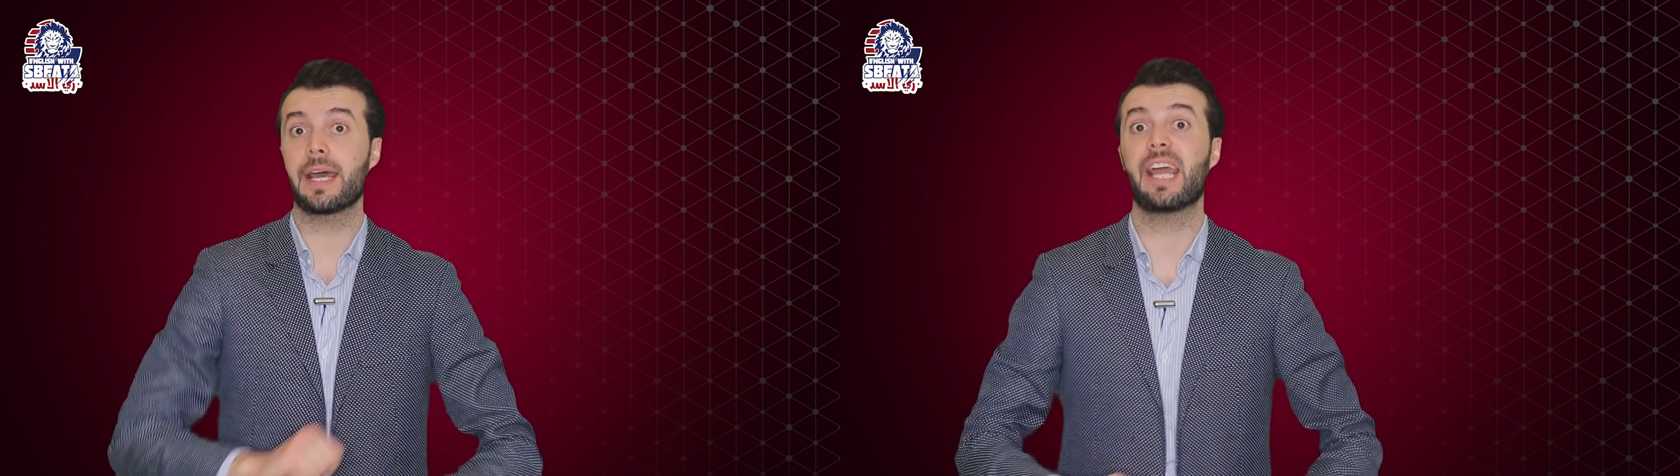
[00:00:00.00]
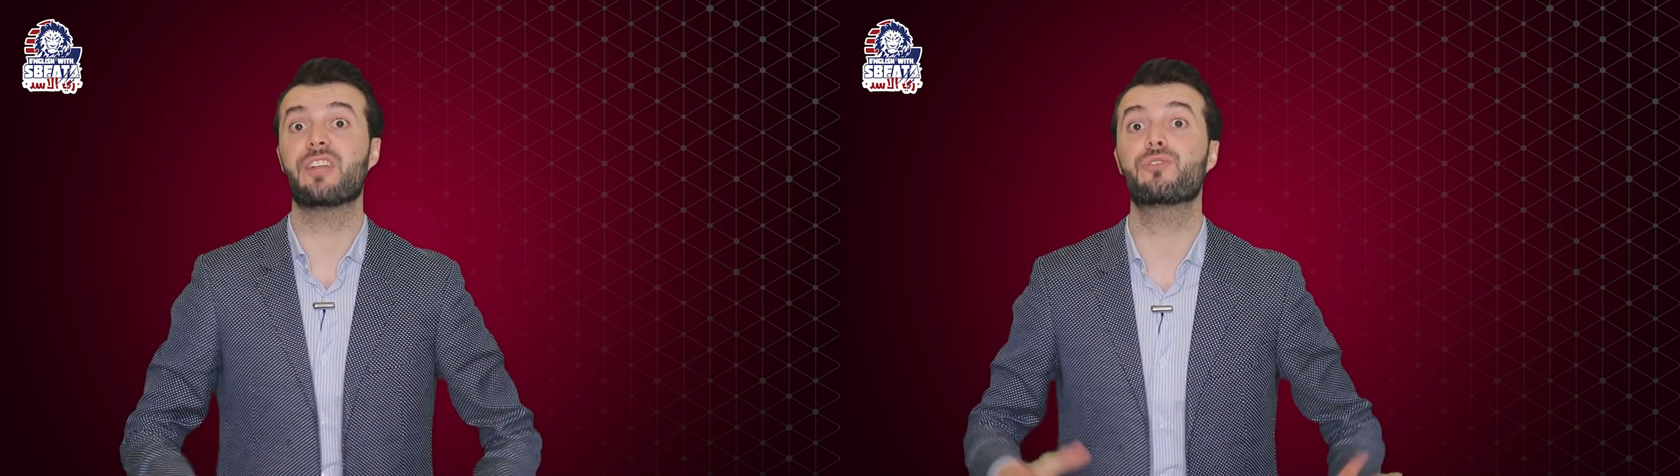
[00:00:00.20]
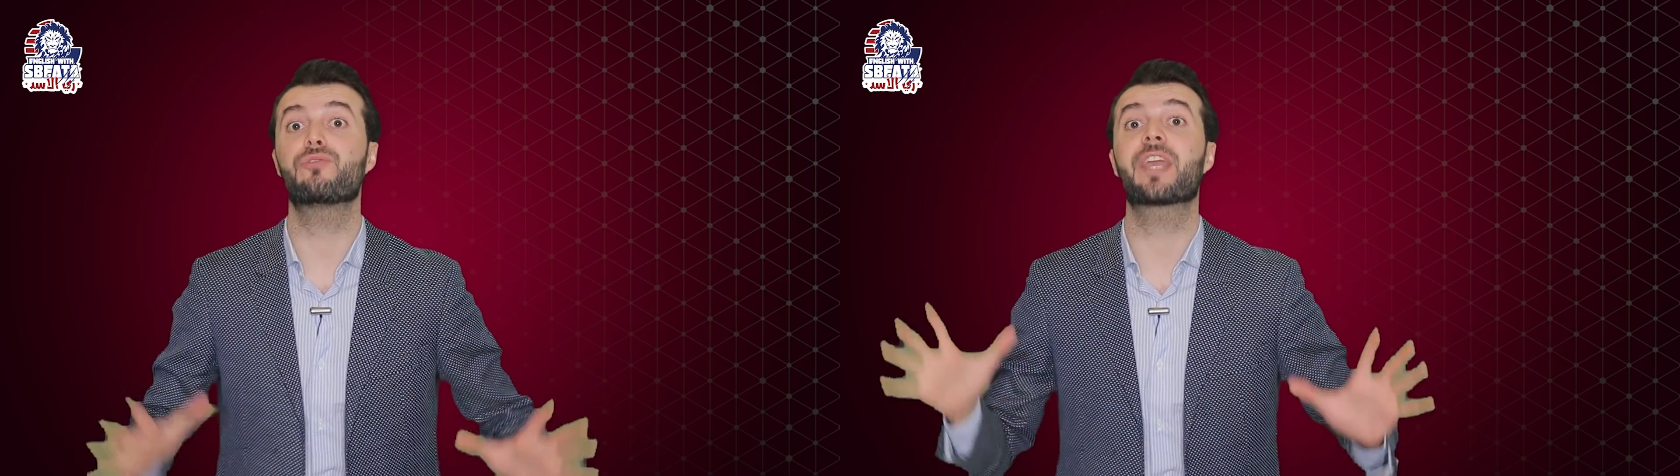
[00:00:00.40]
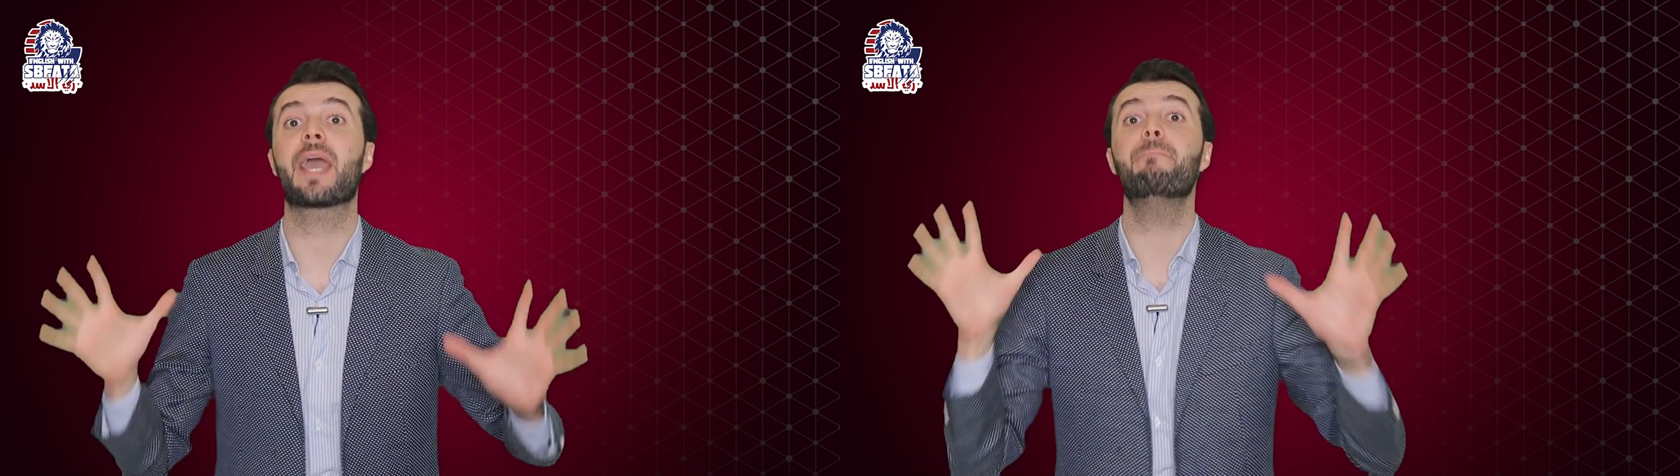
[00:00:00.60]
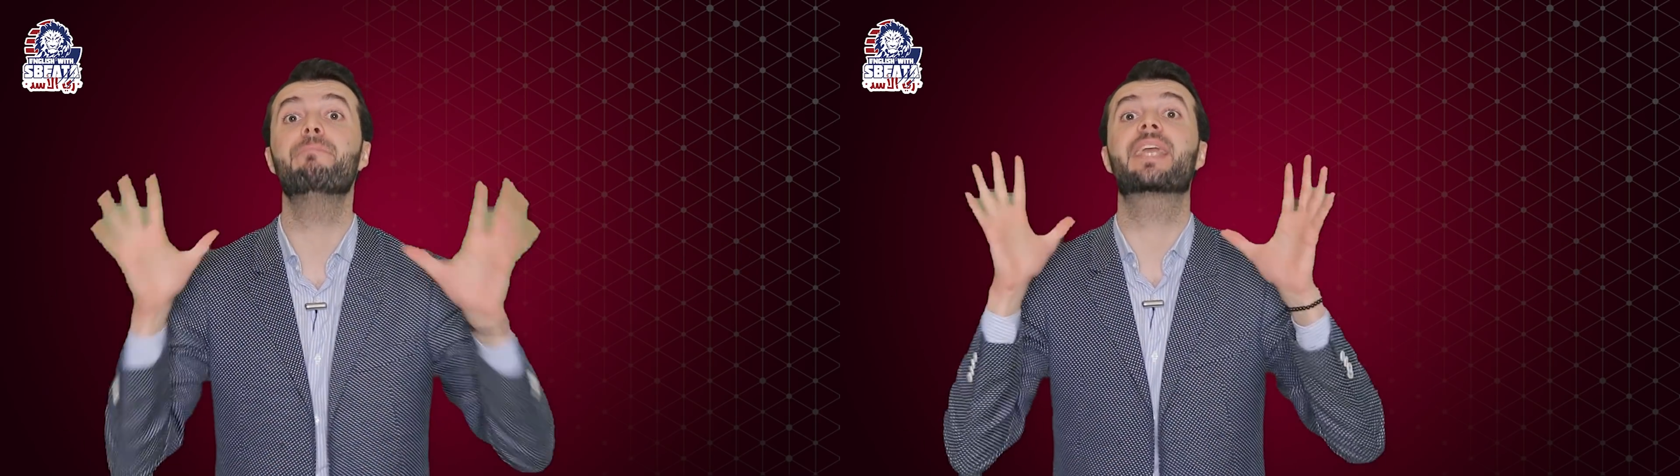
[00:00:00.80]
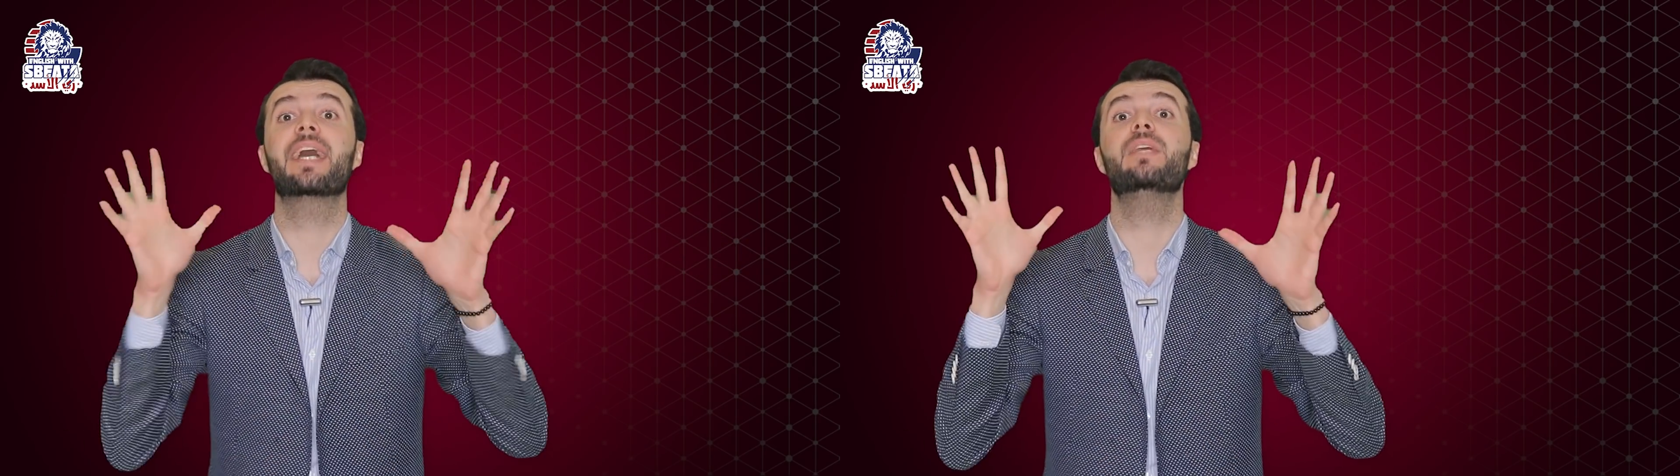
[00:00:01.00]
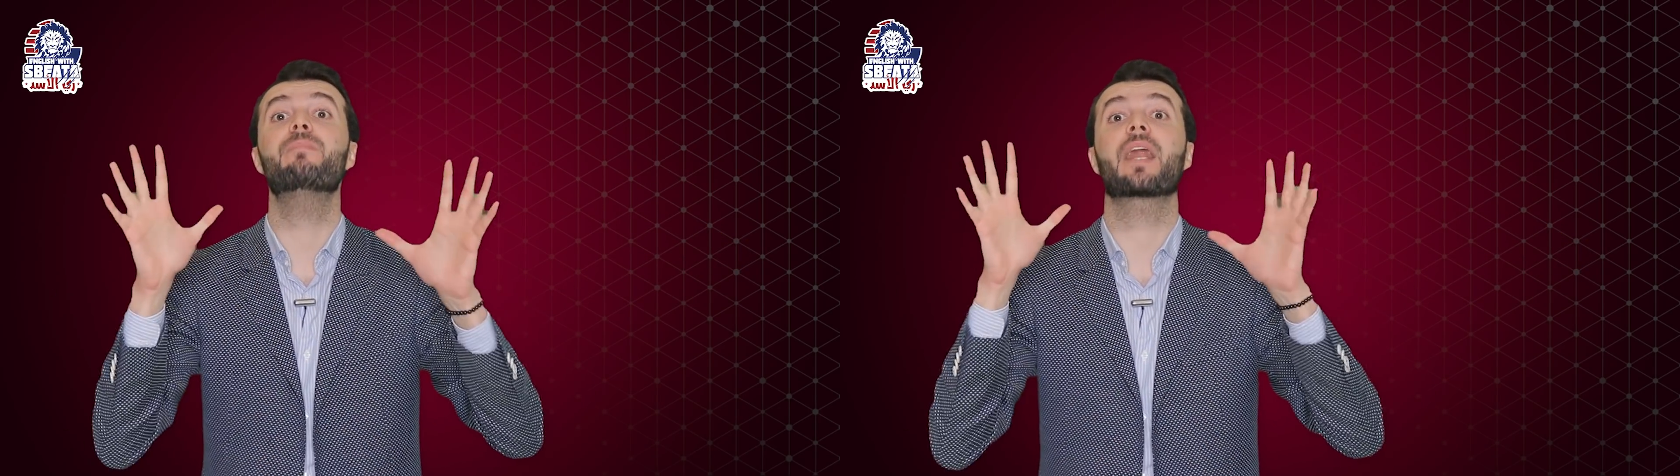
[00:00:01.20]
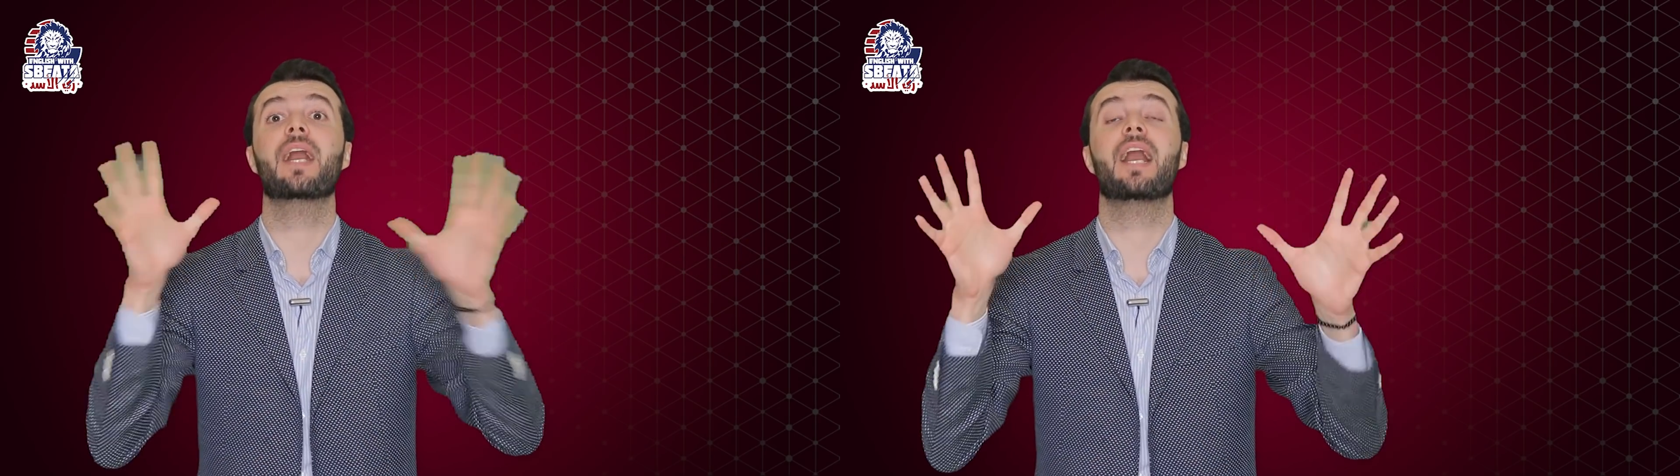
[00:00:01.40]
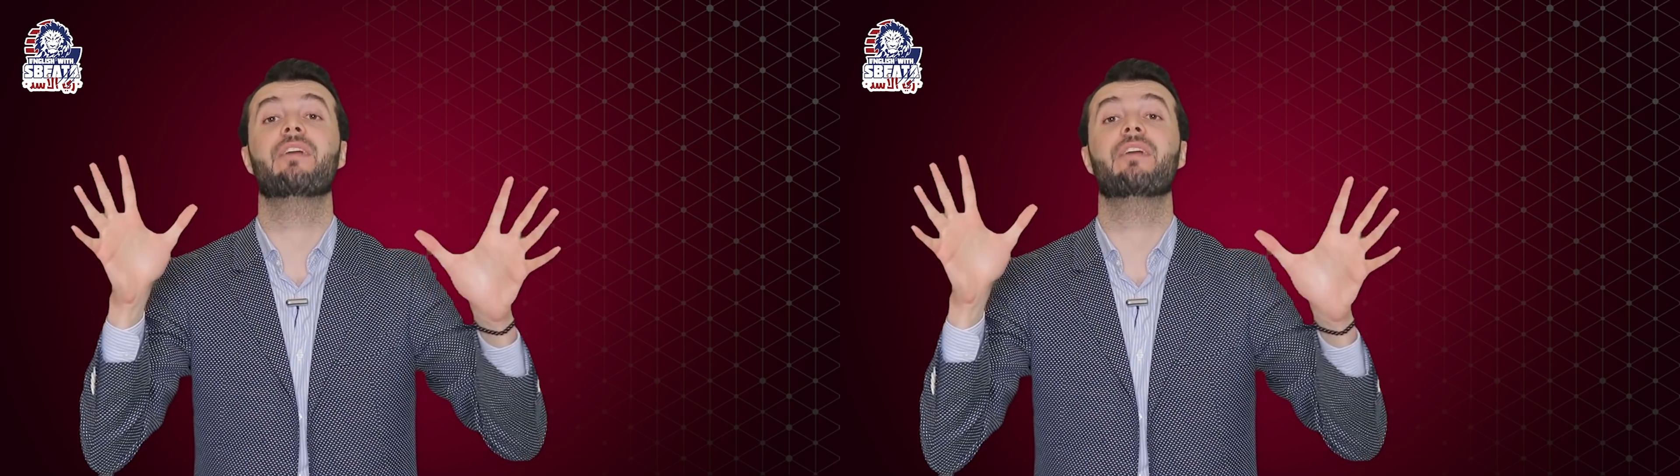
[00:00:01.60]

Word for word: رح نشوف كم كلمة رح